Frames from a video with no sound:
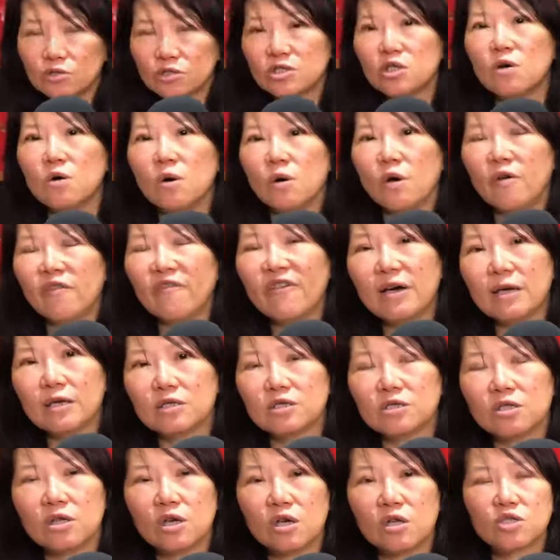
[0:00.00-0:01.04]
时候我会放
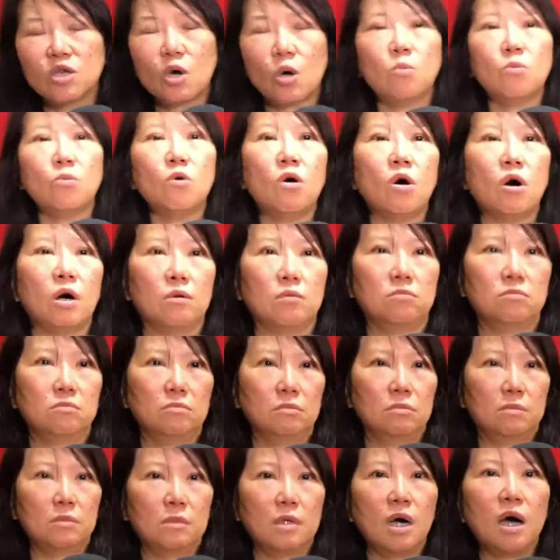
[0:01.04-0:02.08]
呃葱末，
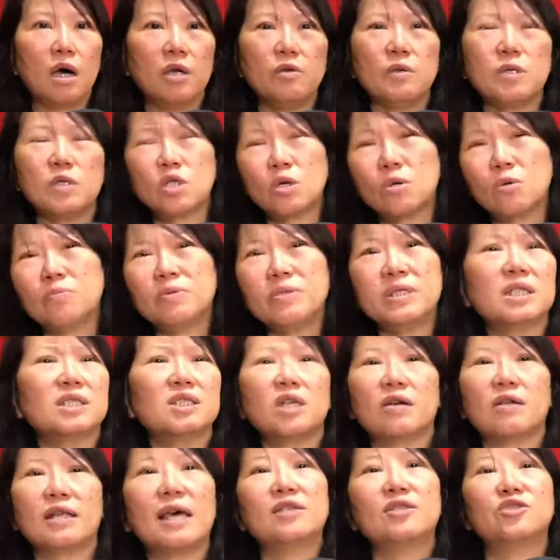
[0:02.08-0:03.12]
嗯，哦，因为葱不能
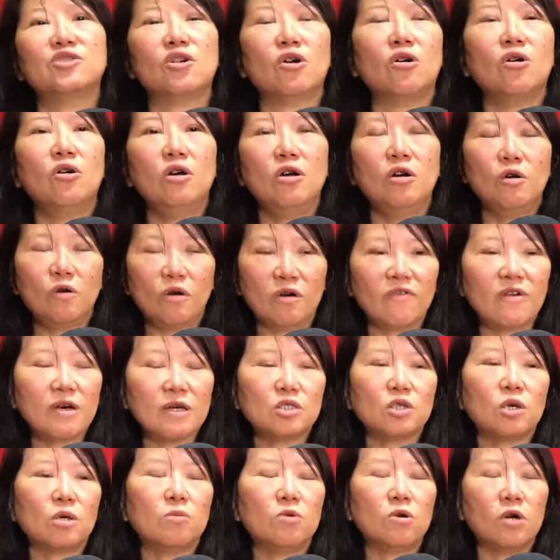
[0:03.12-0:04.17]
炒太久，对，我会放
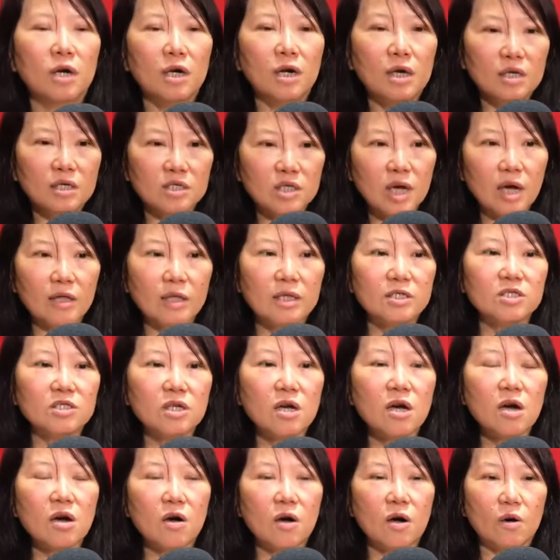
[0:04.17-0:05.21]
葱末，嗯，炒了之
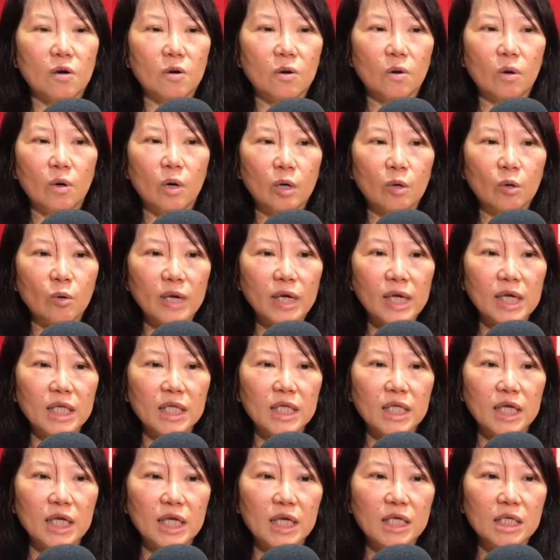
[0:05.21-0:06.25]
后我会
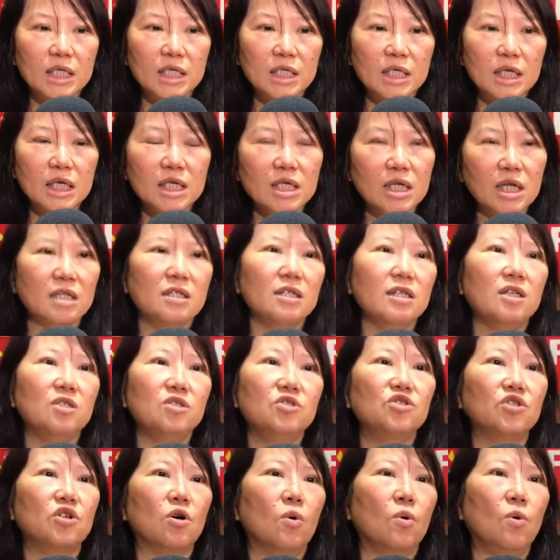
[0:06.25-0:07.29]
淋一点点
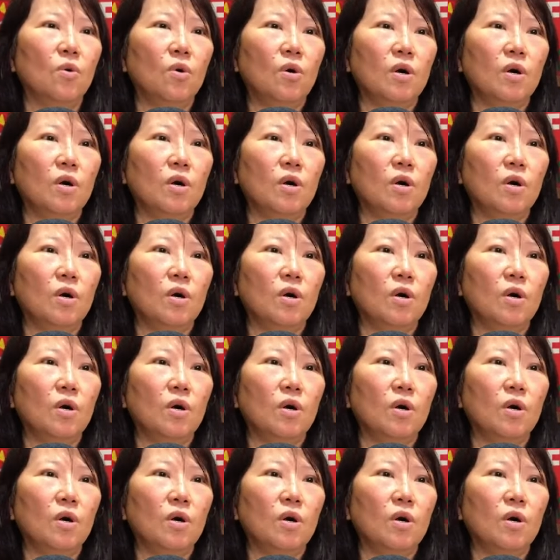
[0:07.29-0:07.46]
酒。